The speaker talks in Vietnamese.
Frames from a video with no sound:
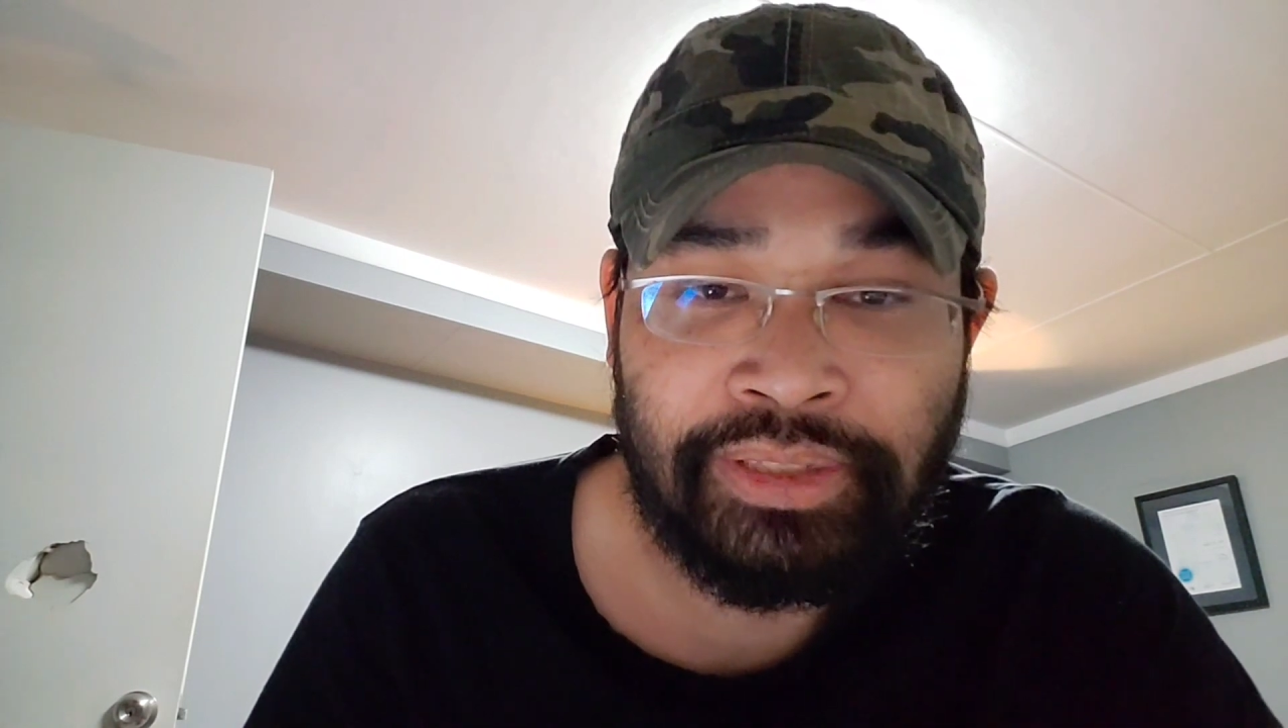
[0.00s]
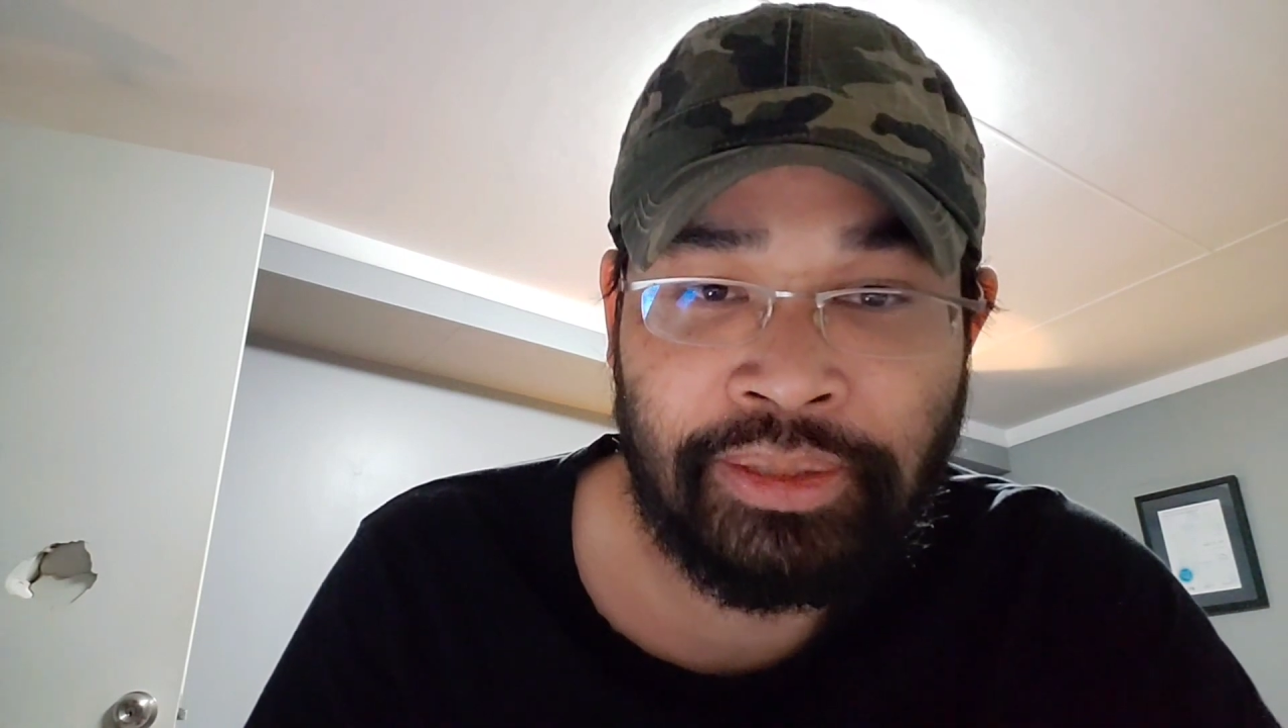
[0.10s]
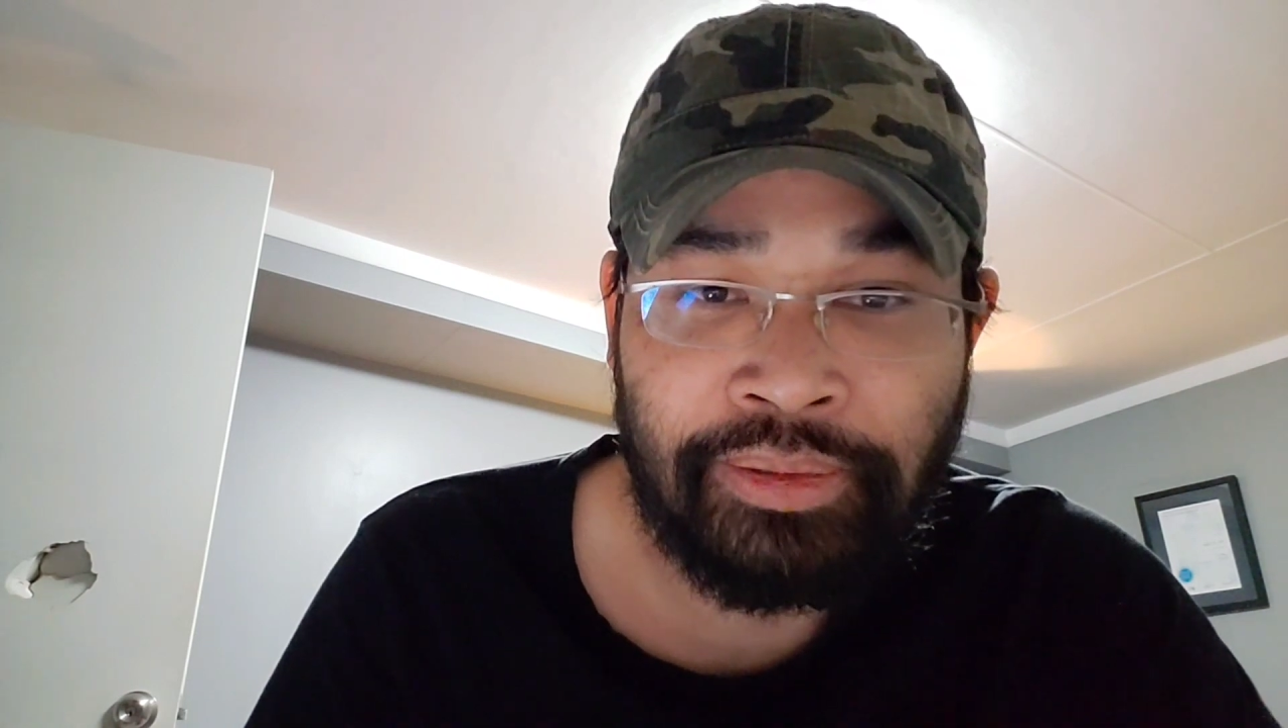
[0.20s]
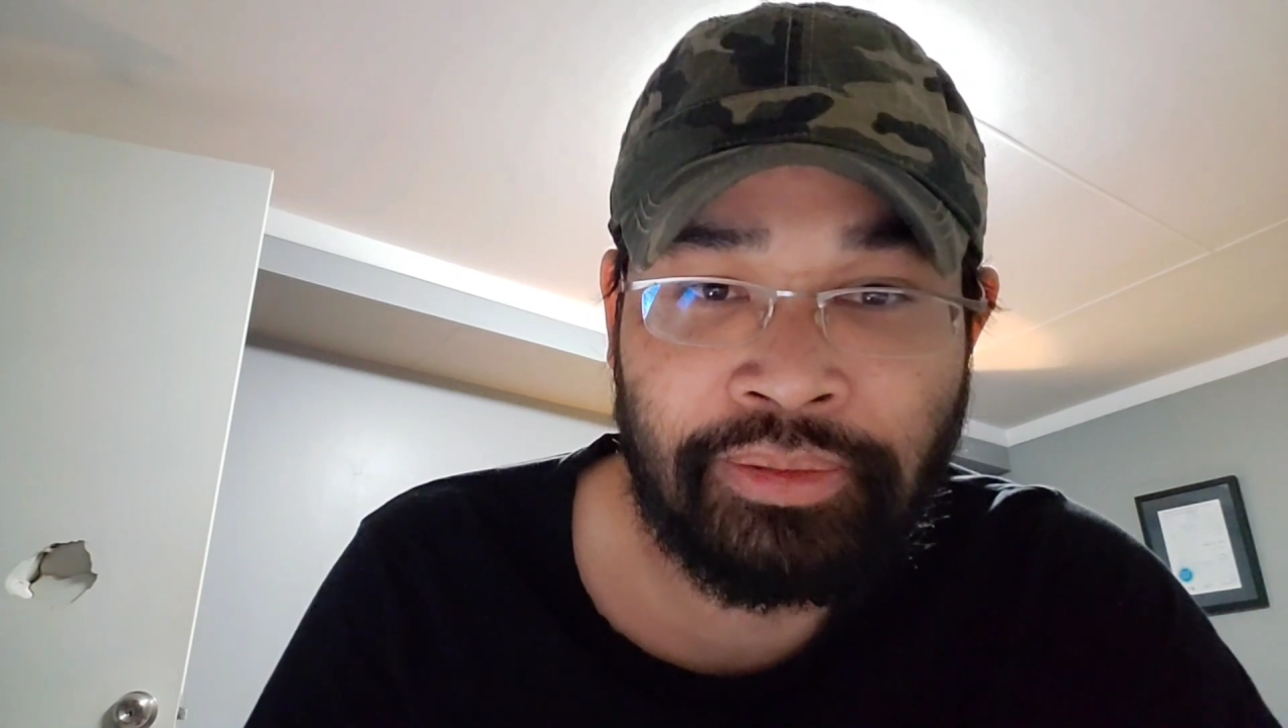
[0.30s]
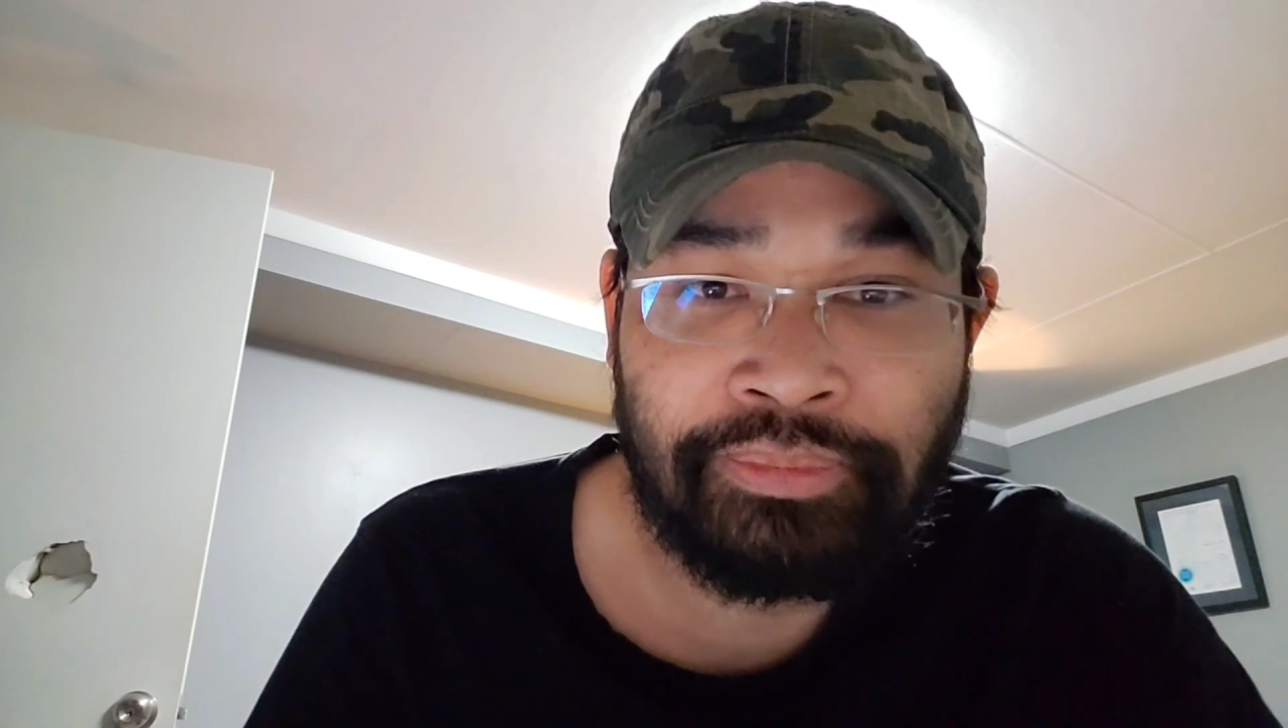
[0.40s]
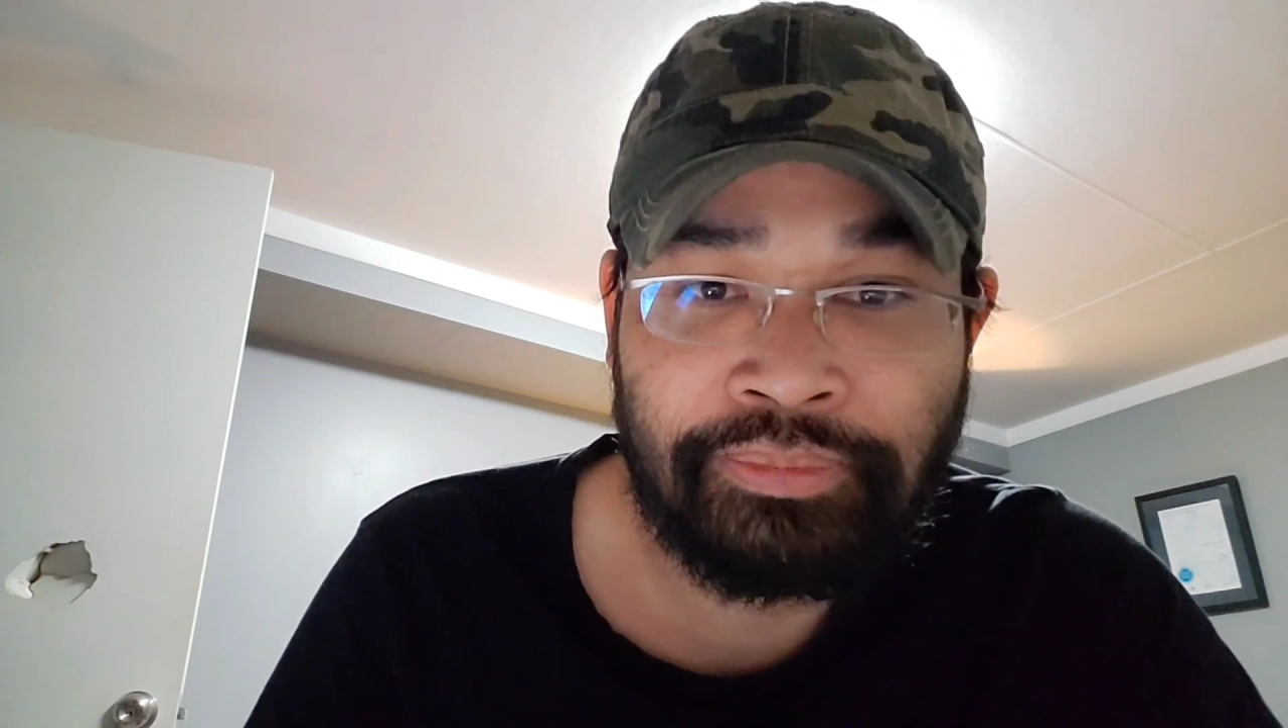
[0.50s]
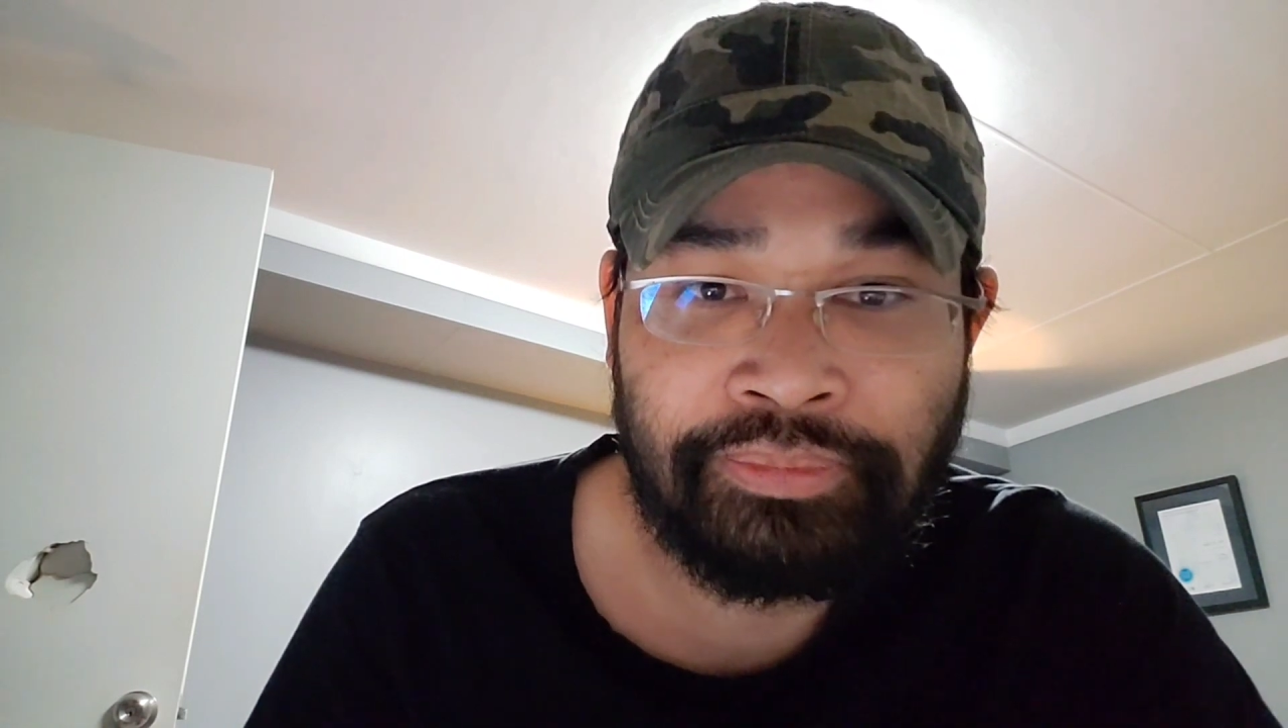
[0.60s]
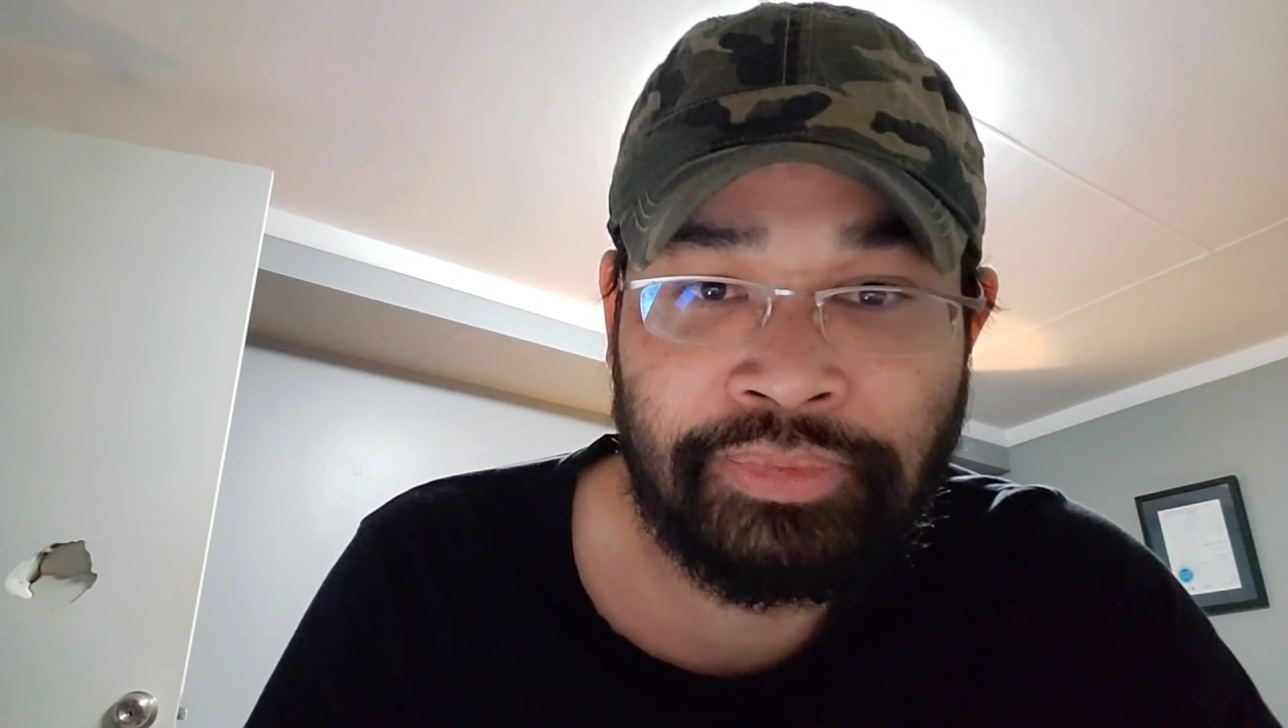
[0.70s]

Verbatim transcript: hiểu không